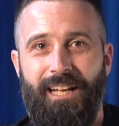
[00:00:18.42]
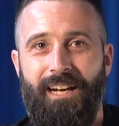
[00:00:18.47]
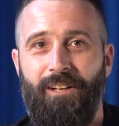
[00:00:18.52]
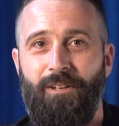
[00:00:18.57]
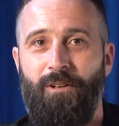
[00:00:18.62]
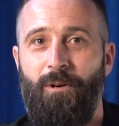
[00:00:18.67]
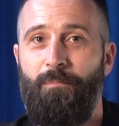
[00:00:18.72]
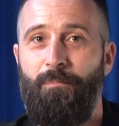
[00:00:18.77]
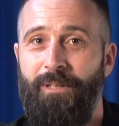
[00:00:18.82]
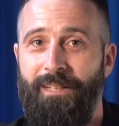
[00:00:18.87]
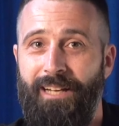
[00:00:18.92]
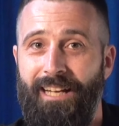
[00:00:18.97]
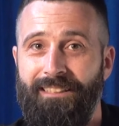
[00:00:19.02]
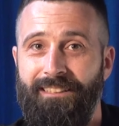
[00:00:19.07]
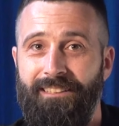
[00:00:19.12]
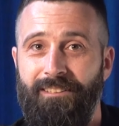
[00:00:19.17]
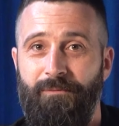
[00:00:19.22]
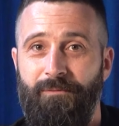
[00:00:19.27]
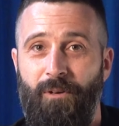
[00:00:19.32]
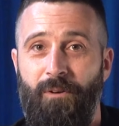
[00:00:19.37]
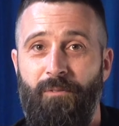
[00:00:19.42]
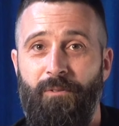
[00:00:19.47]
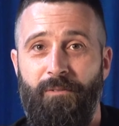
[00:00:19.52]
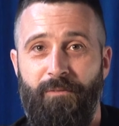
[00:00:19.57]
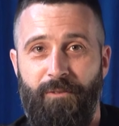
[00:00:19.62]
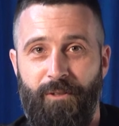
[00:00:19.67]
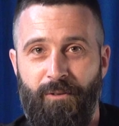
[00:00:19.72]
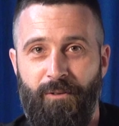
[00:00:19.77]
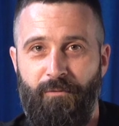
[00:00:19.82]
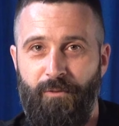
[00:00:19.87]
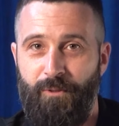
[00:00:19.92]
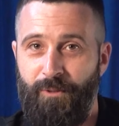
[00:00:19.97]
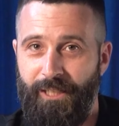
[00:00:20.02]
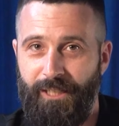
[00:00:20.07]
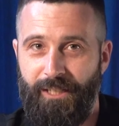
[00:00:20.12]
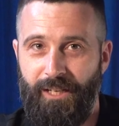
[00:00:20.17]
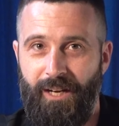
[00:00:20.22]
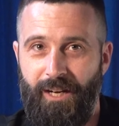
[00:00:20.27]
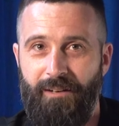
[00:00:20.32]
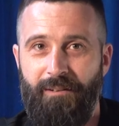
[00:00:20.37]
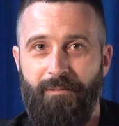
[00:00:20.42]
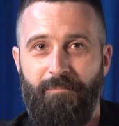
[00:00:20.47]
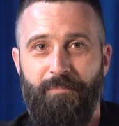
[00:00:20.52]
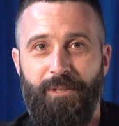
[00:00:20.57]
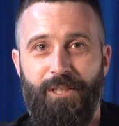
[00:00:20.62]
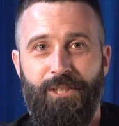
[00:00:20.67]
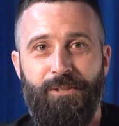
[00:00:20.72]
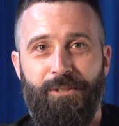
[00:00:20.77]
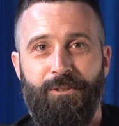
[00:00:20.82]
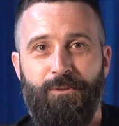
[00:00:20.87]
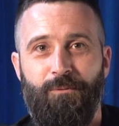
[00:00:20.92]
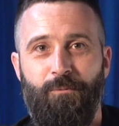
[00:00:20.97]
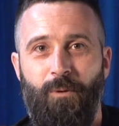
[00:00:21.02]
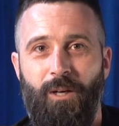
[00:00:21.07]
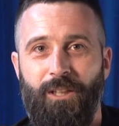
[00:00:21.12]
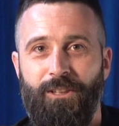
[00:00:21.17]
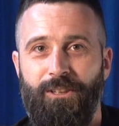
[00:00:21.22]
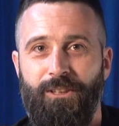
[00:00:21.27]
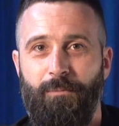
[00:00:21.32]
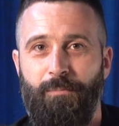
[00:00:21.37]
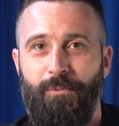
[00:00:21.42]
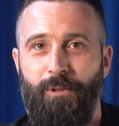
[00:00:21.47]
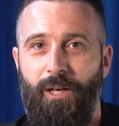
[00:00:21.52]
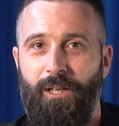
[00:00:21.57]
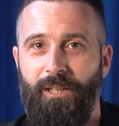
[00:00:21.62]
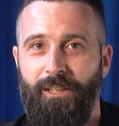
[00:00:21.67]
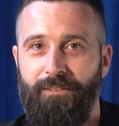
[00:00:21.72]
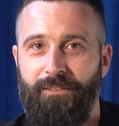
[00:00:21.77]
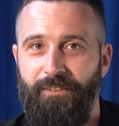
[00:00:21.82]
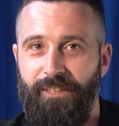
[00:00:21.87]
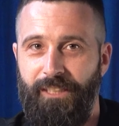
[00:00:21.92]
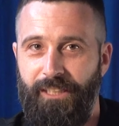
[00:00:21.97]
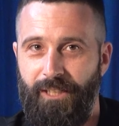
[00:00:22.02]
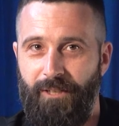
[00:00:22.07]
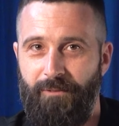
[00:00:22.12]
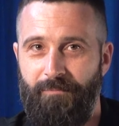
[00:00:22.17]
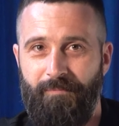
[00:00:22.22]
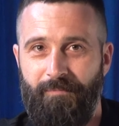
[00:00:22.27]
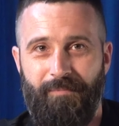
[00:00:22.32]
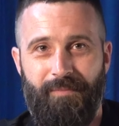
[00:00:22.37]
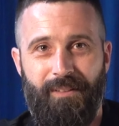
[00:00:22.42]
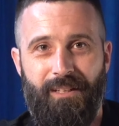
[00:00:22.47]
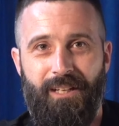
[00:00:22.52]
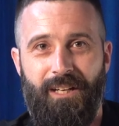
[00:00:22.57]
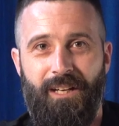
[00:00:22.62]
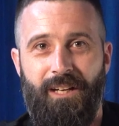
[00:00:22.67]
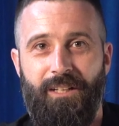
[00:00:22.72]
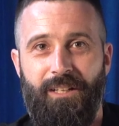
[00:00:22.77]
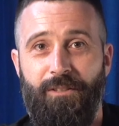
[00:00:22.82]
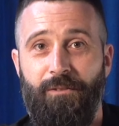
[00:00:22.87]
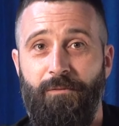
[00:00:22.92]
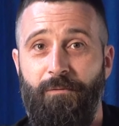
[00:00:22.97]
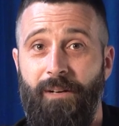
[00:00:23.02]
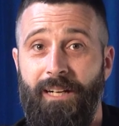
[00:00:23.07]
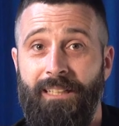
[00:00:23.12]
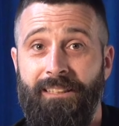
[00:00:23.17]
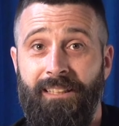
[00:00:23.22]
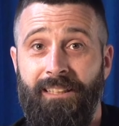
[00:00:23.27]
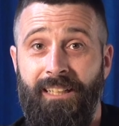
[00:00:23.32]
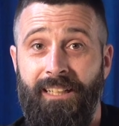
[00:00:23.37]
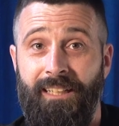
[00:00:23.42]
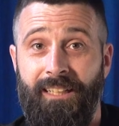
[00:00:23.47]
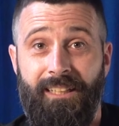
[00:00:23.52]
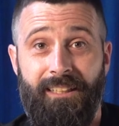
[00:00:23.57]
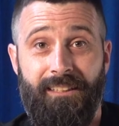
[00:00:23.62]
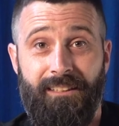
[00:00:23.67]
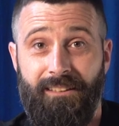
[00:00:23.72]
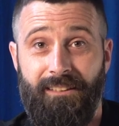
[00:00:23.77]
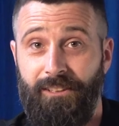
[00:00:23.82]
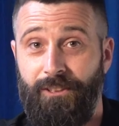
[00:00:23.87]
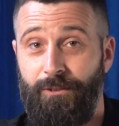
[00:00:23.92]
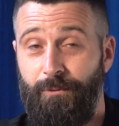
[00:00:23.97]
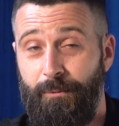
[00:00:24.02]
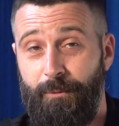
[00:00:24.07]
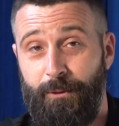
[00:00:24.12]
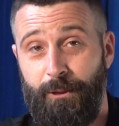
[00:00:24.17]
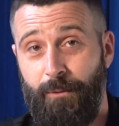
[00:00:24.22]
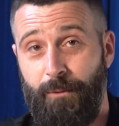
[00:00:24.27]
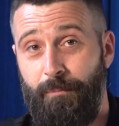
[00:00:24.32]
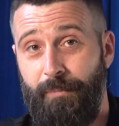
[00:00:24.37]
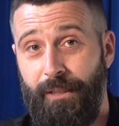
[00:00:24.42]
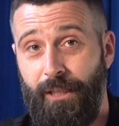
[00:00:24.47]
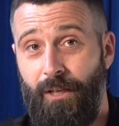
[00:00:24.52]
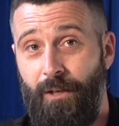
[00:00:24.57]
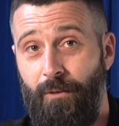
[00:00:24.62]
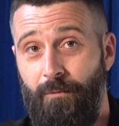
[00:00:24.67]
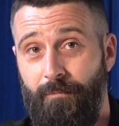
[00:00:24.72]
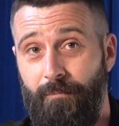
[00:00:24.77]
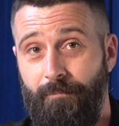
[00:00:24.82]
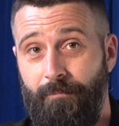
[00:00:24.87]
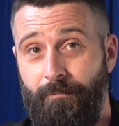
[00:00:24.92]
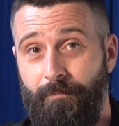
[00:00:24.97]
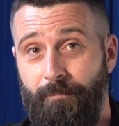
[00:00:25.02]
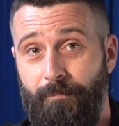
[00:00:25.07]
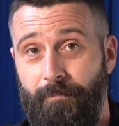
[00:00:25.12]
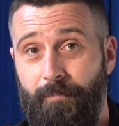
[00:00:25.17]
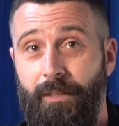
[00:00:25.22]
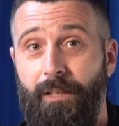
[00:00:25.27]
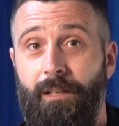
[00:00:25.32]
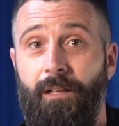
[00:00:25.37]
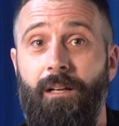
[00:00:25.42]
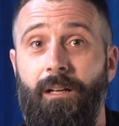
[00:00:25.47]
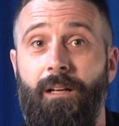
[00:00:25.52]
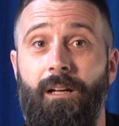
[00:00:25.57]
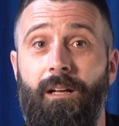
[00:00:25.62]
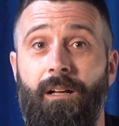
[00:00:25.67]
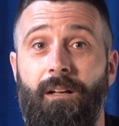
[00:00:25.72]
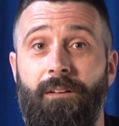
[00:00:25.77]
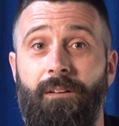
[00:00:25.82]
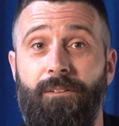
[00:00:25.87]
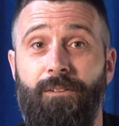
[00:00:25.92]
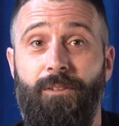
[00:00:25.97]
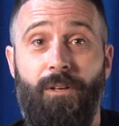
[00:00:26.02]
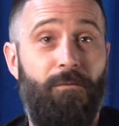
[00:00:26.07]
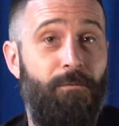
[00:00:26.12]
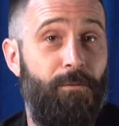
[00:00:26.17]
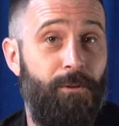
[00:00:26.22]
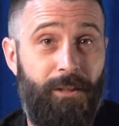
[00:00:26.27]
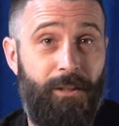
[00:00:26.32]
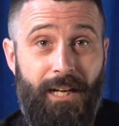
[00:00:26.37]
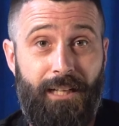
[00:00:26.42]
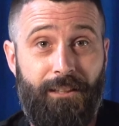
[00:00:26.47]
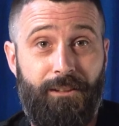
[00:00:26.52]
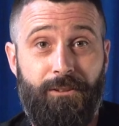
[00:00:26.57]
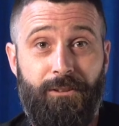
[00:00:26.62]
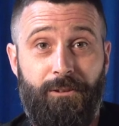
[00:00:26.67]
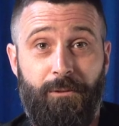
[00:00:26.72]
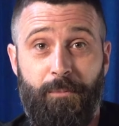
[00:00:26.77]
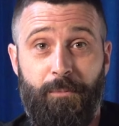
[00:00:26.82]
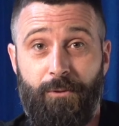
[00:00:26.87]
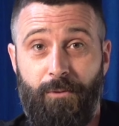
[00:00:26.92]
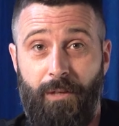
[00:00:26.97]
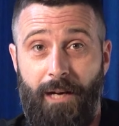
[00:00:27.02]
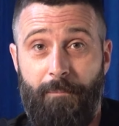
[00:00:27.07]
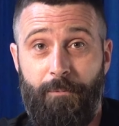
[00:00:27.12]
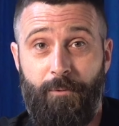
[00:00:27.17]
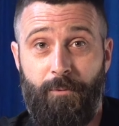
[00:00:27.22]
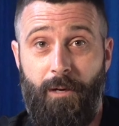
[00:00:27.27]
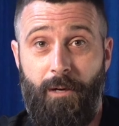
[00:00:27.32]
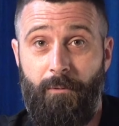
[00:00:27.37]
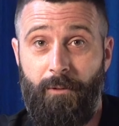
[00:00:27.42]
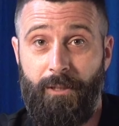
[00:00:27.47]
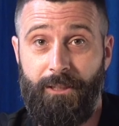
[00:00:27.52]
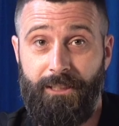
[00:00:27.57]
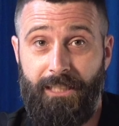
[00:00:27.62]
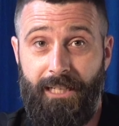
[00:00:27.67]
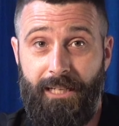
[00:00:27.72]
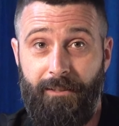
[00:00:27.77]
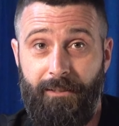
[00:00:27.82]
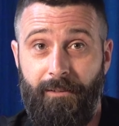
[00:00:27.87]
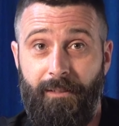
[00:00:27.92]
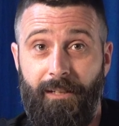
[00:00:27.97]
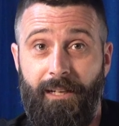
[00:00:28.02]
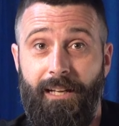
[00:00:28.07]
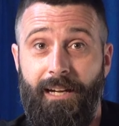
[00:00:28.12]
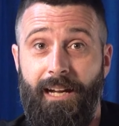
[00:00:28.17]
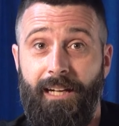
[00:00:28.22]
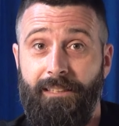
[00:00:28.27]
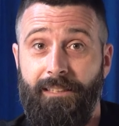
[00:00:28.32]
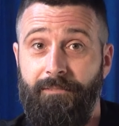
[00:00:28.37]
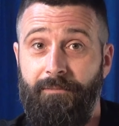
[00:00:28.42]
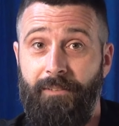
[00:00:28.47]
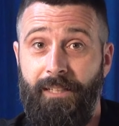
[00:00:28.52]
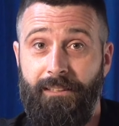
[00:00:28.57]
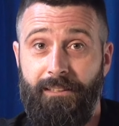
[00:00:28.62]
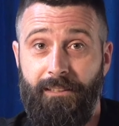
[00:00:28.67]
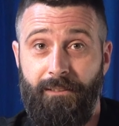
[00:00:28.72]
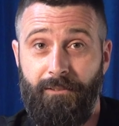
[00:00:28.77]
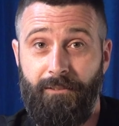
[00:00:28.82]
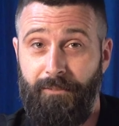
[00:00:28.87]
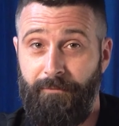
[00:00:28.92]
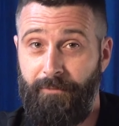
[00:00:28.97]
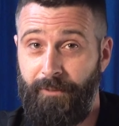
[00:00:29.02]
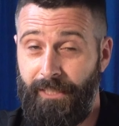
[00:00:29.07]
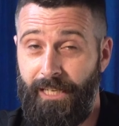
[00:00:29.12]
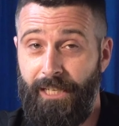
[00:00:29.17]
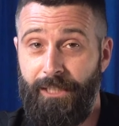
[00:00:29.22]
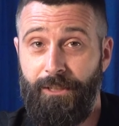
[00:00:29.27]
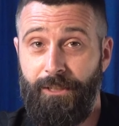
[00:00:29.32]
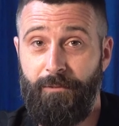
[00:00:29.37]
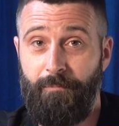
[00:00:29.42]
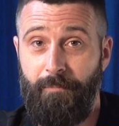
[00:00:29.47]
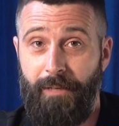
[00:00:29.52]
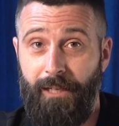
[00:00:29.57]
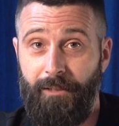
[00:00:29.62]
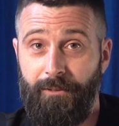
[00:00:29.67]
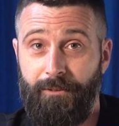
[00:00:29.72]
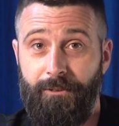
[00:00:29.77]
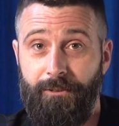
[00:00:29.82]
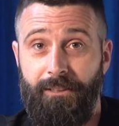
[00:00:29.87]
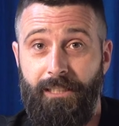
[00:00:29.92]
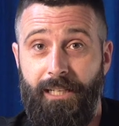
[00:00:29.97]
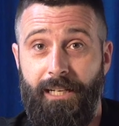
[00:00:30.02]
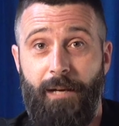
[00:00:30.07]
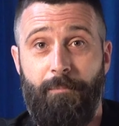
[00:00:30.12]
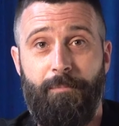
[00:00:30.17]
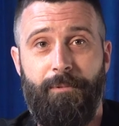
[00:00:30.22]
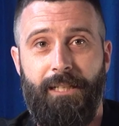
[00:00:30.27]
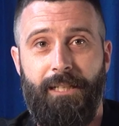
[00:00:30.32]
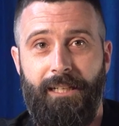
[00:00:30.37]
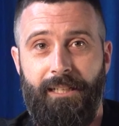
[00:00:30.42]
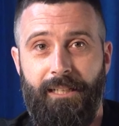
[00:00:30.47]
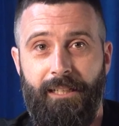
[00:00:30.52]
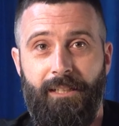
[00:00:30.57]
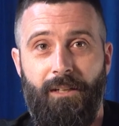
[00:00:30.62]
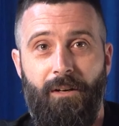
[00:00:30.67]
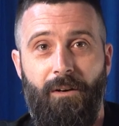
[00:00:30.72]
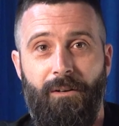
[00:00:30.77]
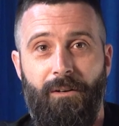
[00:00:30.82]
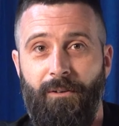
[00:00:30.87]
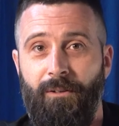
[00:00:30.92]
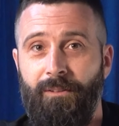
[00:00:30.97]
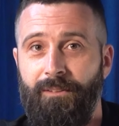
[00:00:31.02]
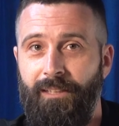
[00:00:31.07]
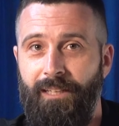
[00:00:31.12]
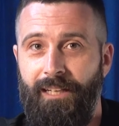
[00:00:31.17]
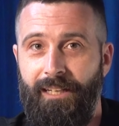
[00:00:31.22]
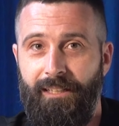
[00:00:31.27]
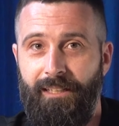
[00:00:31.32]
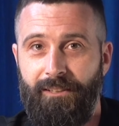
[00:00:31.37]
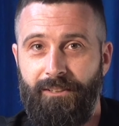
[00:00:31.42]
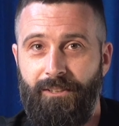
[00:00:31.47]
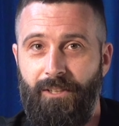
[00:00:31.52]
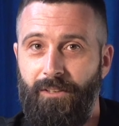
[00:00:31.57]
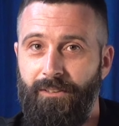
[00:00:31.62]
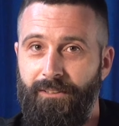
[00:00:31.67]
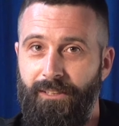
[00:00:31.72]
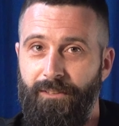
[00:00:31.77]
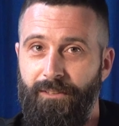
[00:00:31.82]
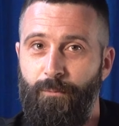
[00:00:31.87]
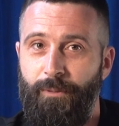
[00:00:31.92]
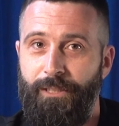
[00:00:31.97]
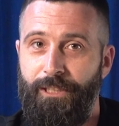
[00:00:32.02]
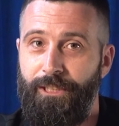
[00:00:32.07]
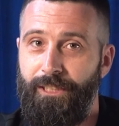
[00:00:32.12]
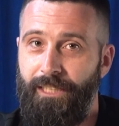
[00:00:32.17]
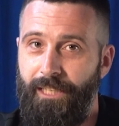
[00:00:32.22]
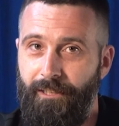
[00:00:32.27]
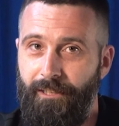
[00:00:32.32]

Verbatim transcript: Para obtener una visión completa de Única, asegúrate de ver el vídeo del producto. Encontrarás el enlace en la descripción de abajo. No olvides suscribirte a nuestro canal y activar la campana de notificaciones para mantenerte actualizado sobre todo el contenido más reciente que